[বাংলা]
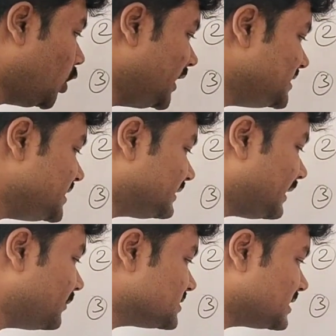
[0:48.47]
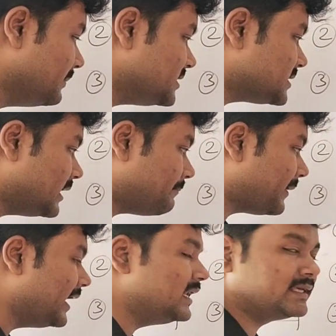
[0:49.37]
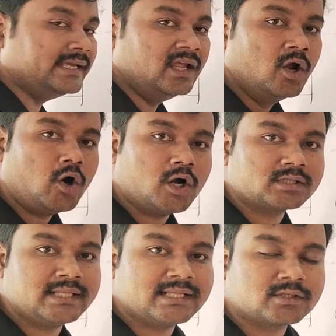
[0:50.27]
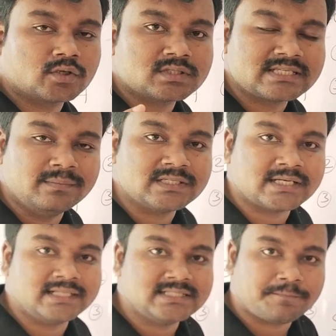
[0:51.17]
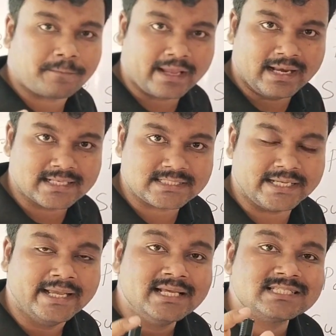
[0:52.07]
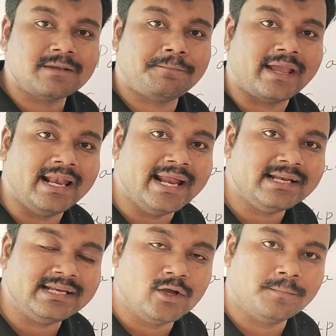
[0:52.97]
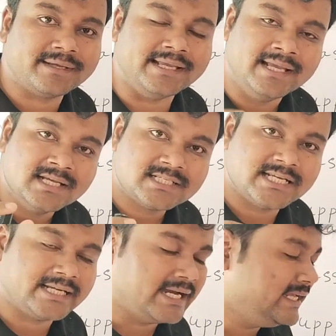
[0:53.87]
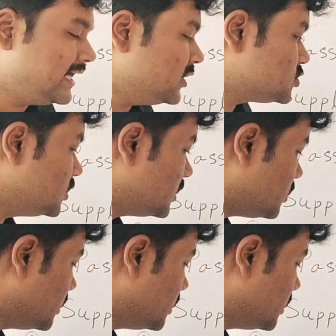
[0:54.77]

কলেজে তারপরে সেমিস্টারে ফেল কি অর্থাৎ সেমিস্টারে যে ফেল আছে সেই ফেলের নিয়ম কি সেটা নিয়ে আলোচনা